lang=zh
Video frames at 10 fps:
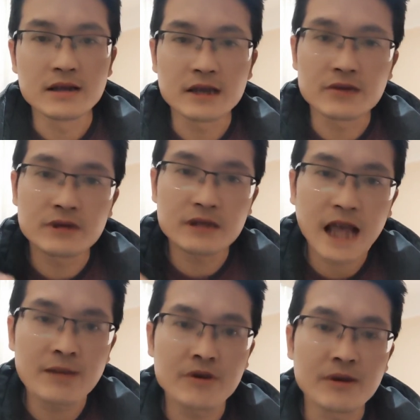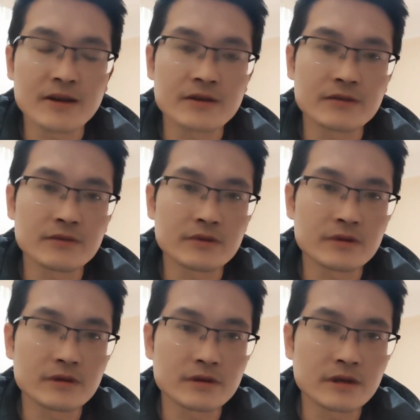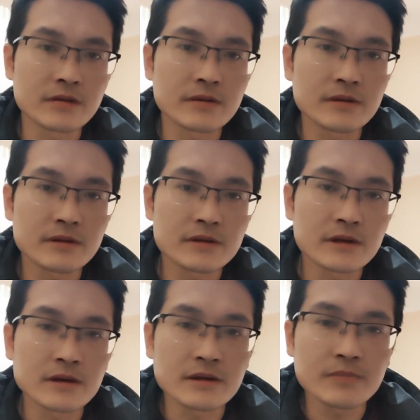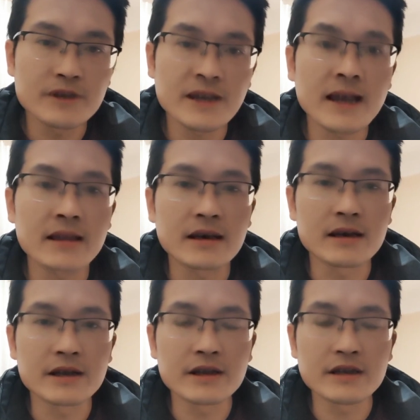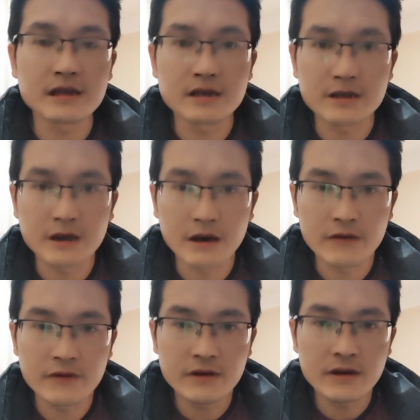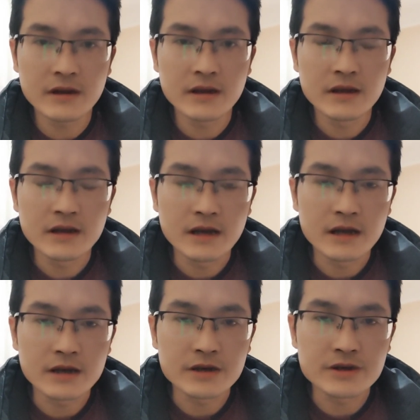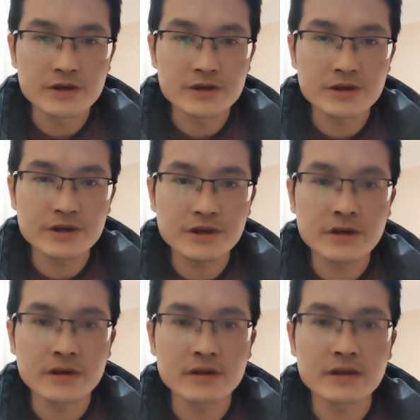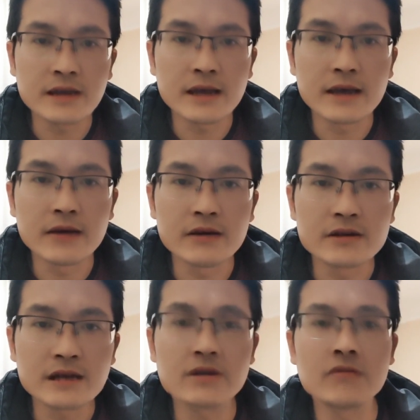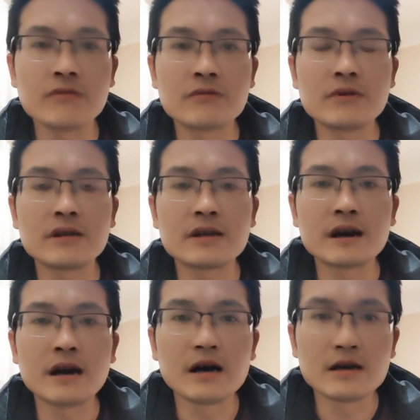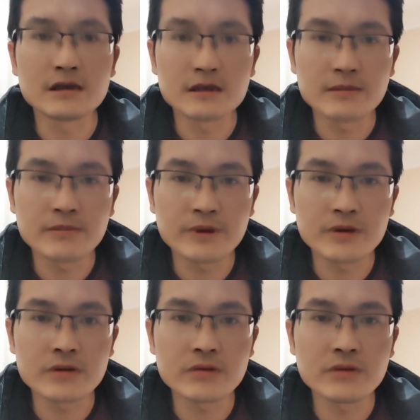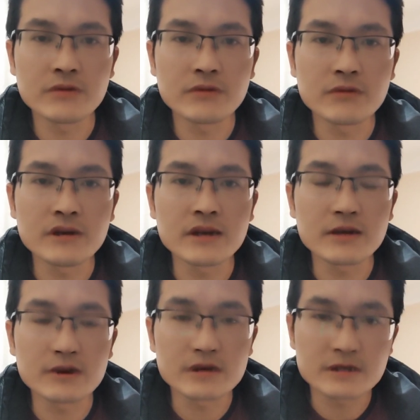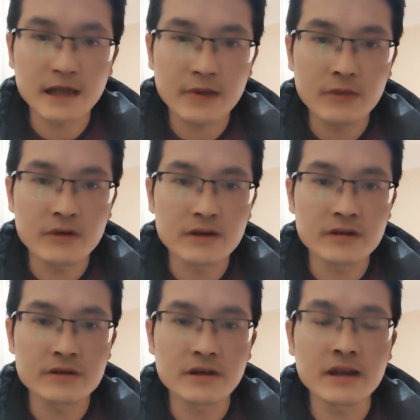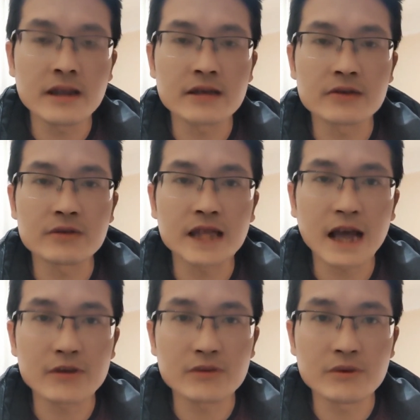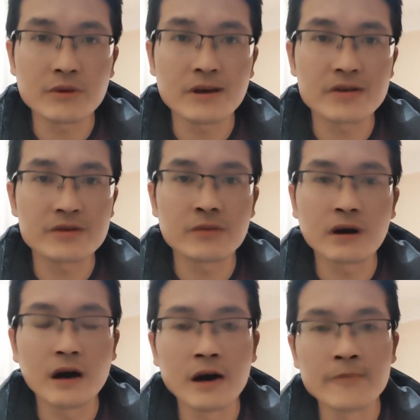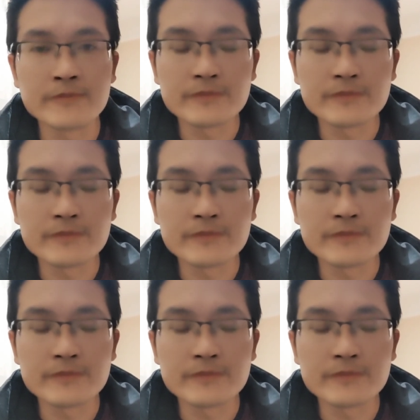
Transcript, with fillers: 咱说大蜜源植物就是成成片的，离你的这个养蜂，呃，直径在三到五公里啊，不要超过五公里，三公里之类的这种大中蜜源植物啊。